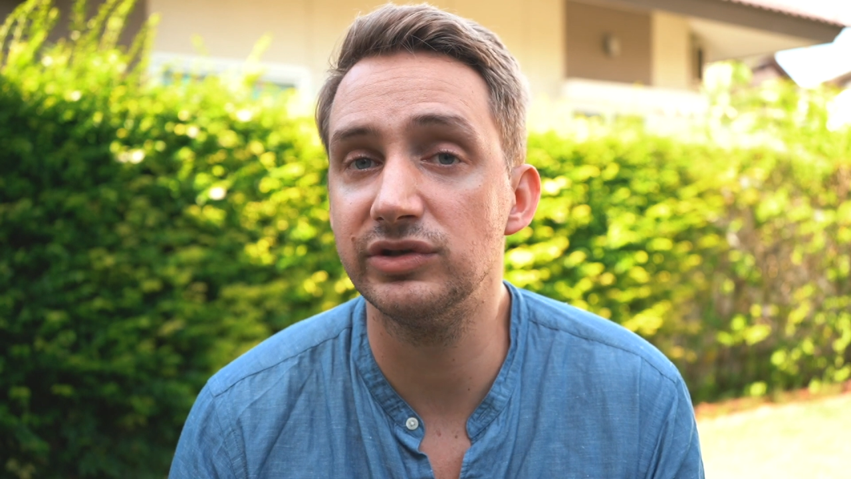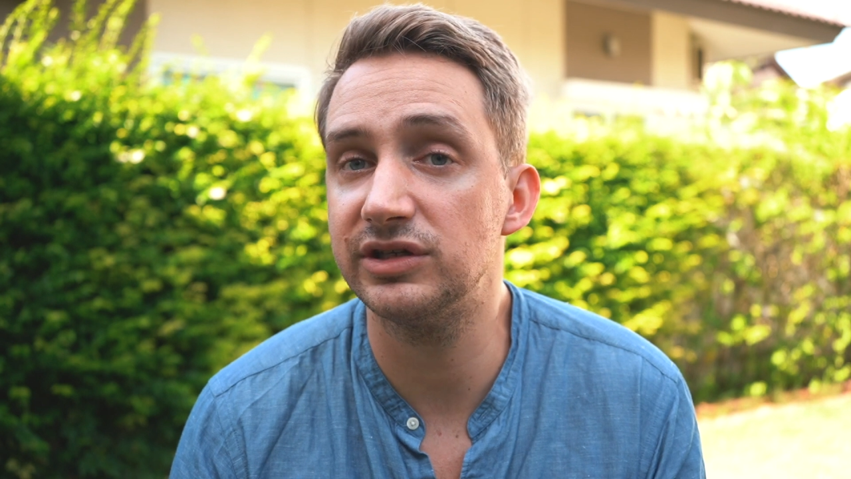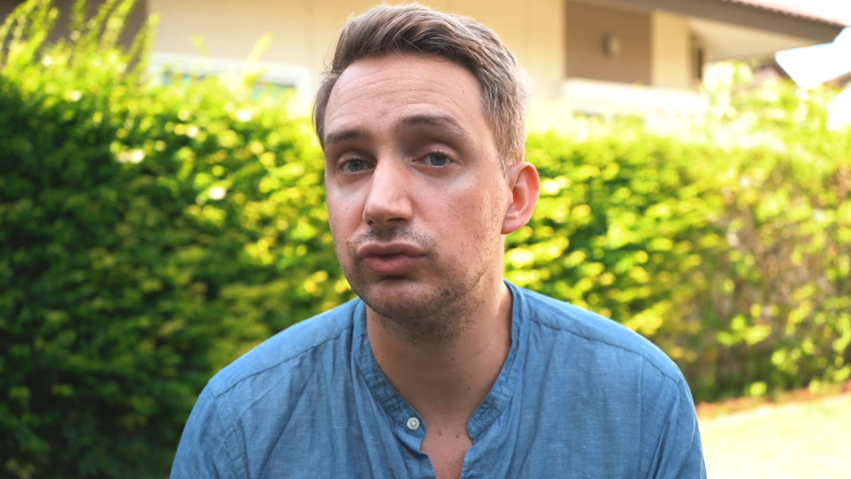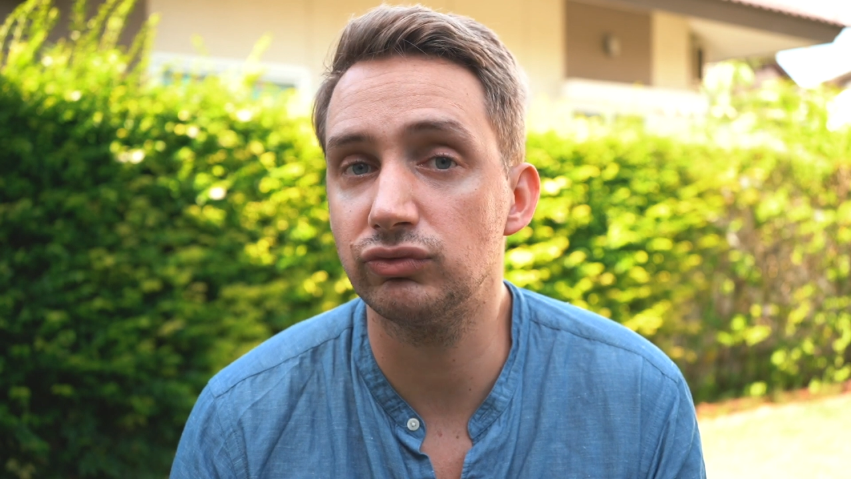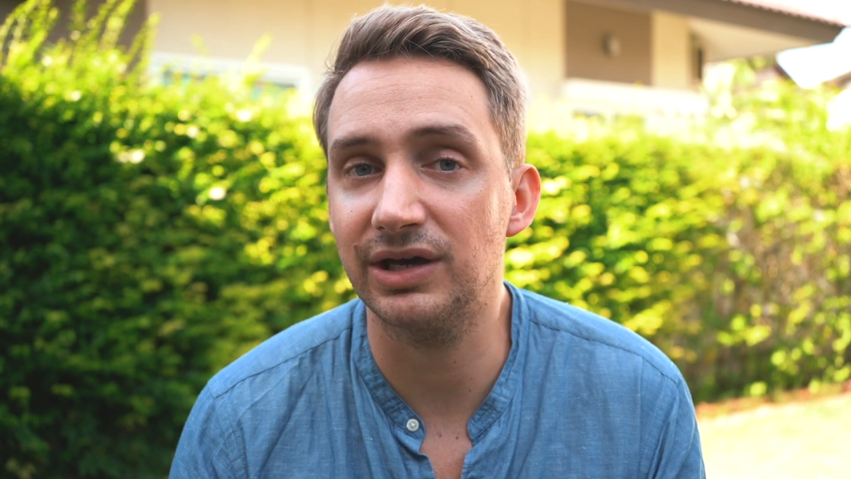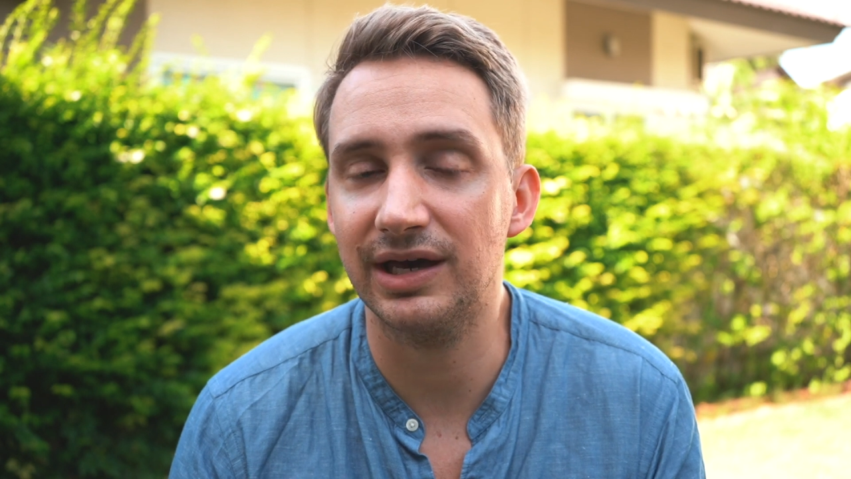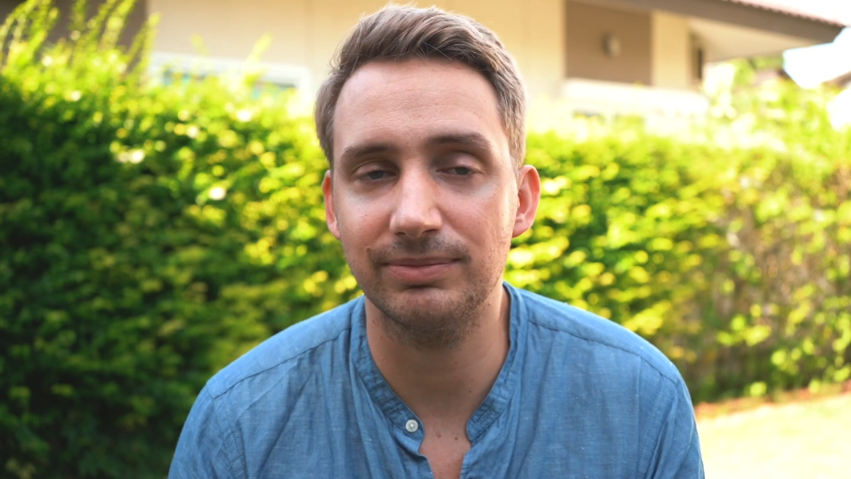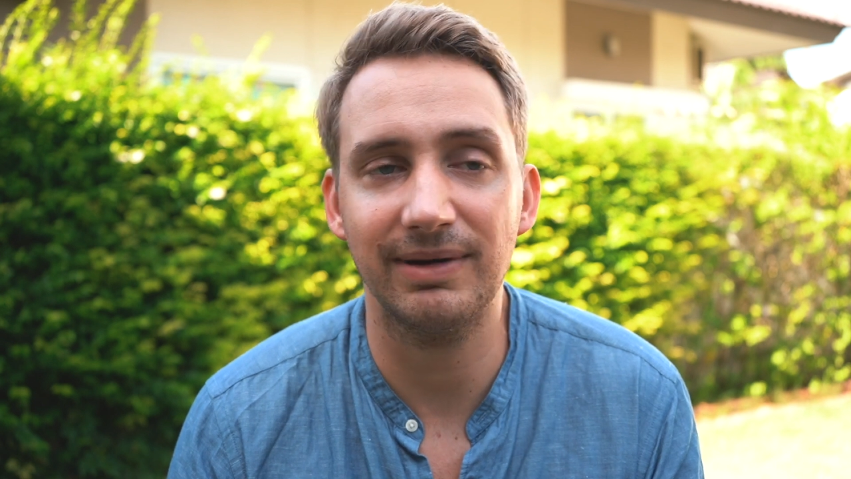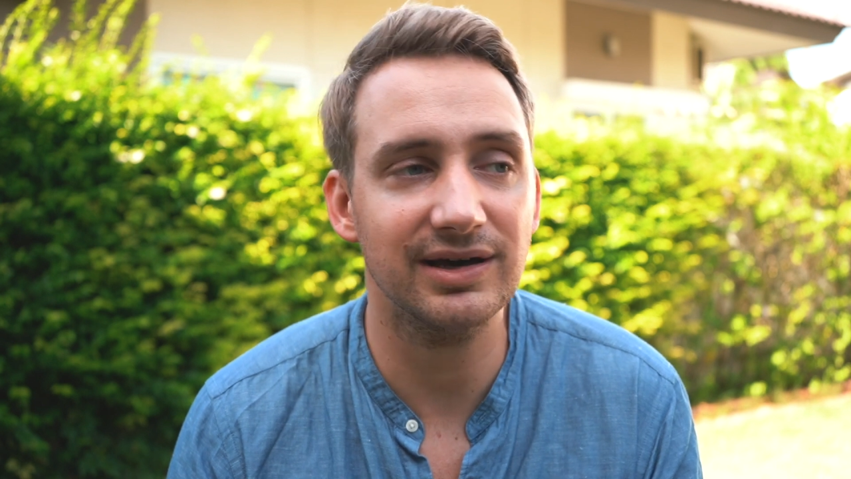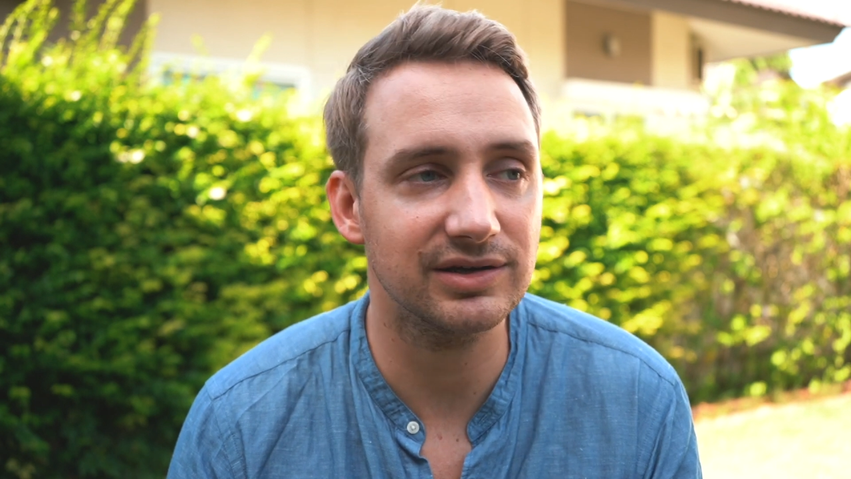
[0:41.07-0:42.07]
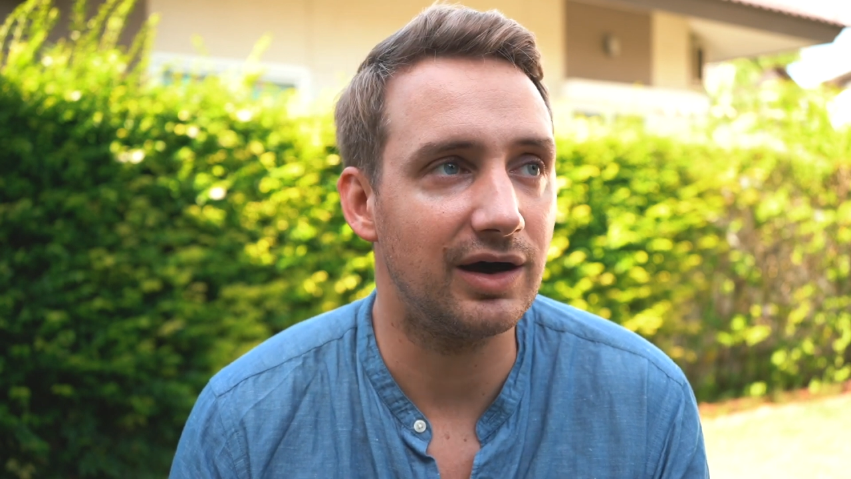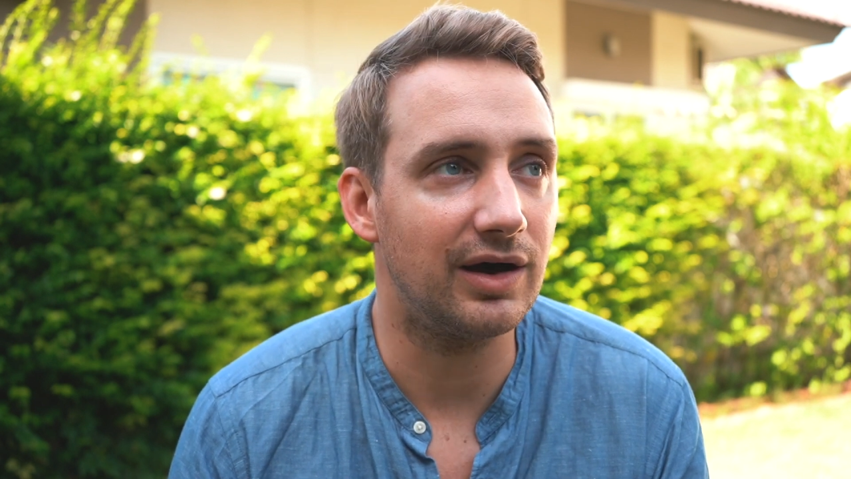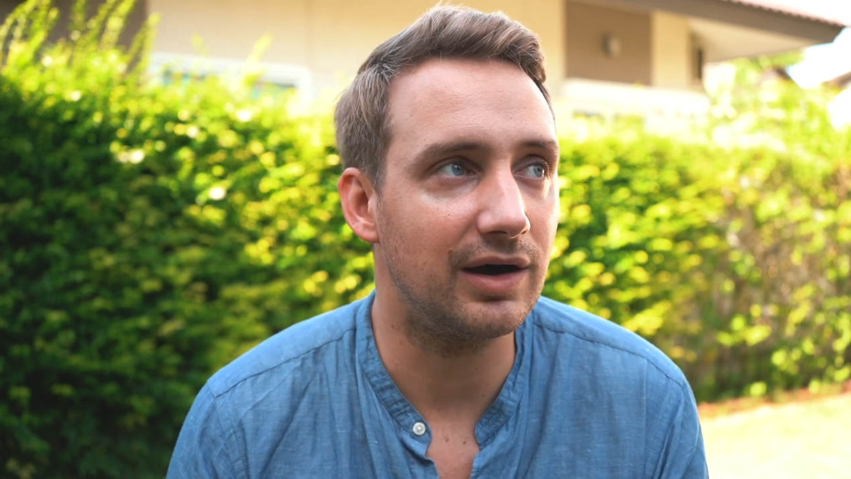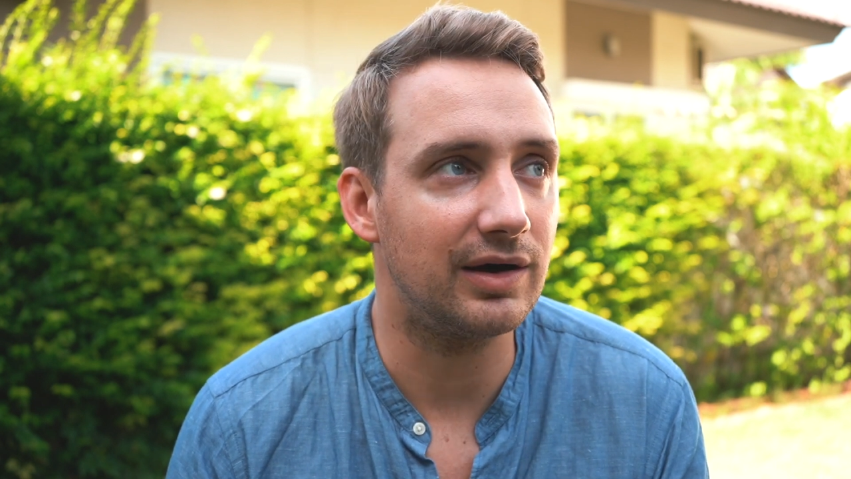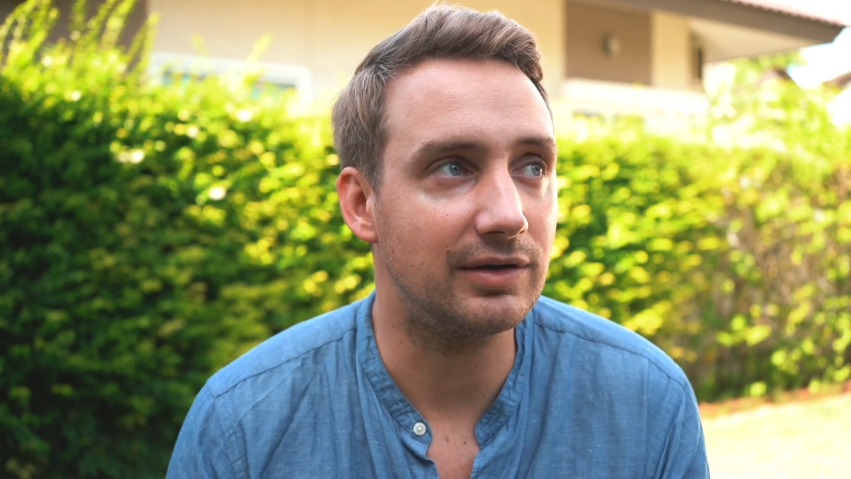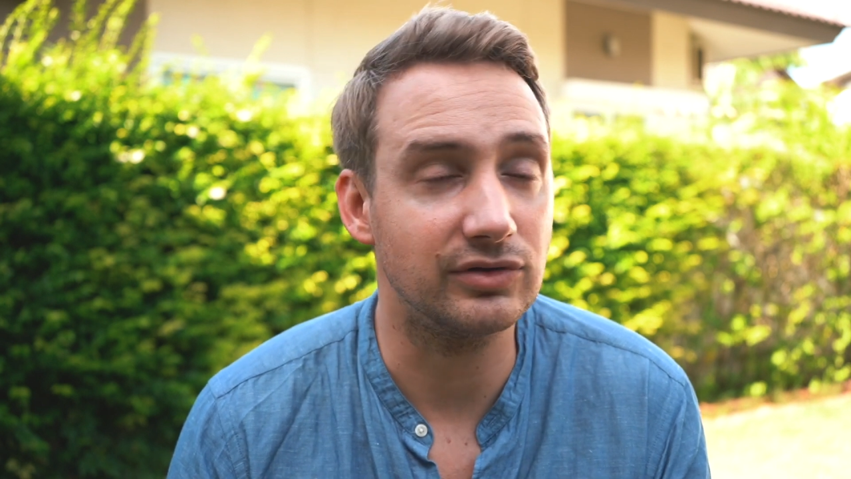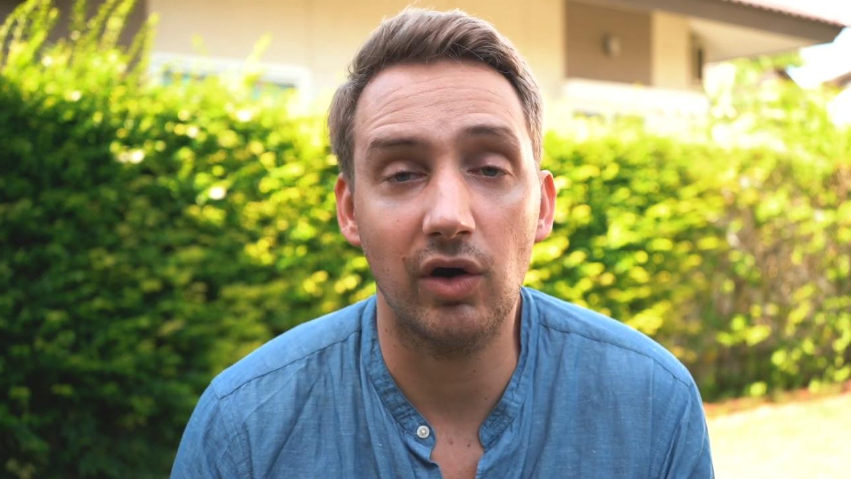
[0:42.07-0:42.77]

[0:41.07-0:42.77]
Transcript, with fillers: X ou Y marque euh,